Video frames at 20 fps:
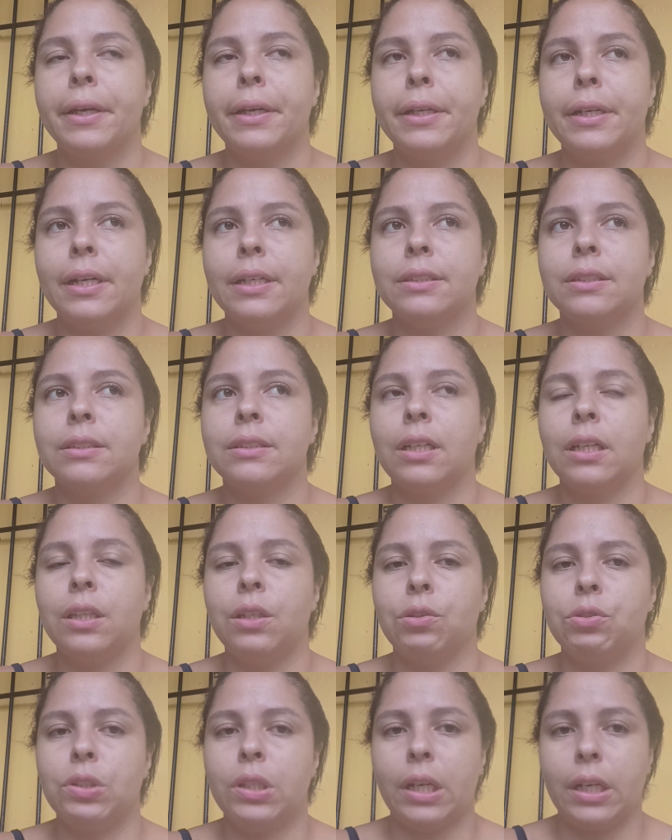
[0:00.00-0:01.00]
Graças a
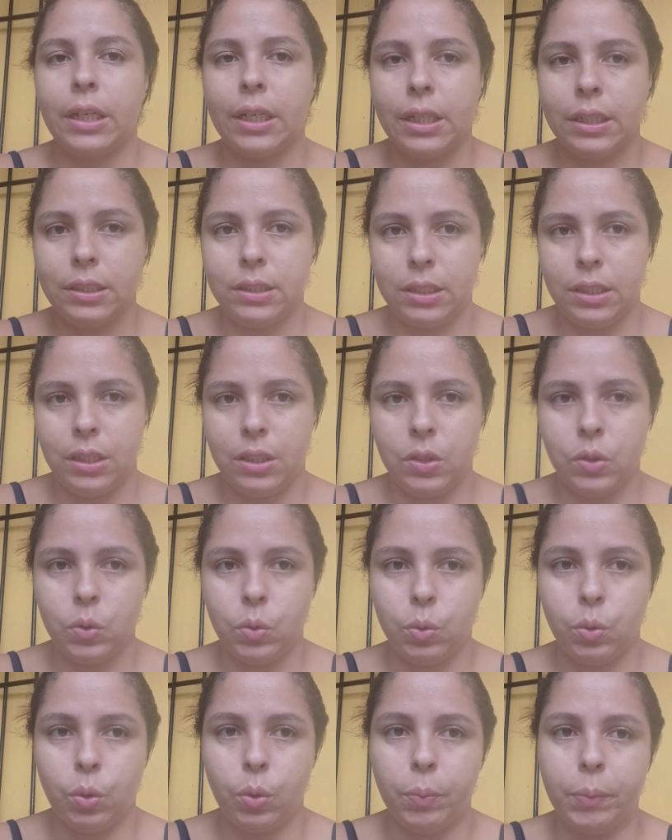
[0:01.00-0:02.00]
Deus está crescendo
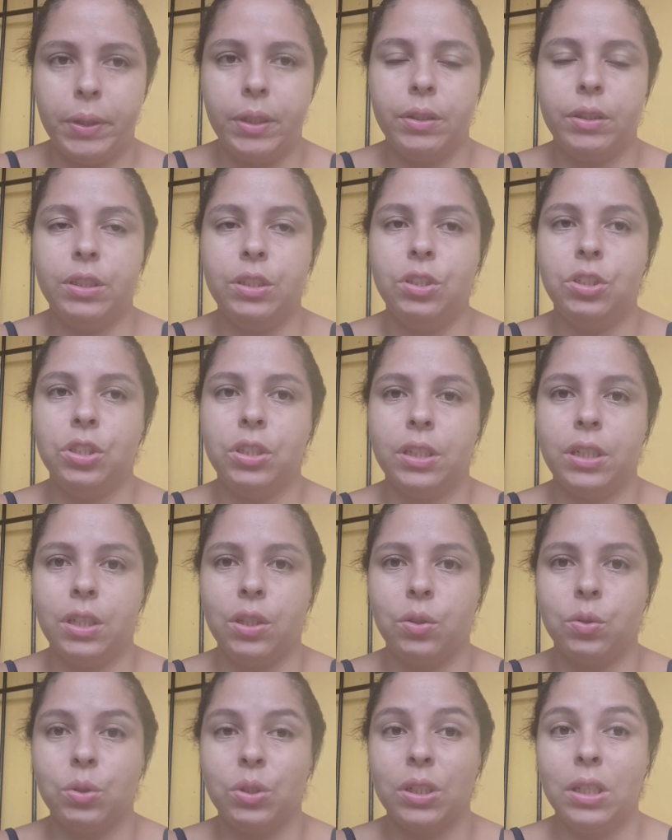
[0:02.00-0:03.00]
o número de
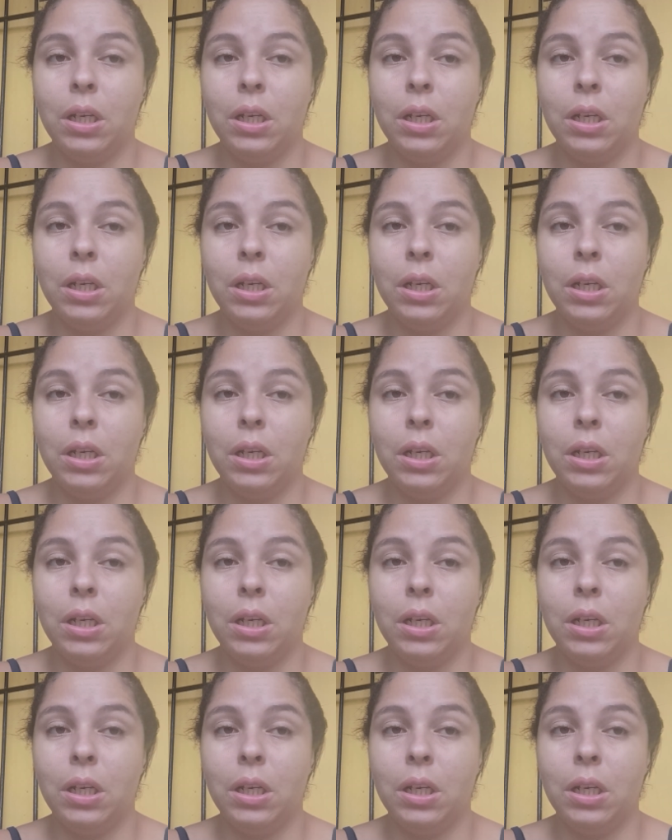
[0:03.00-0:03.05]
inscritos,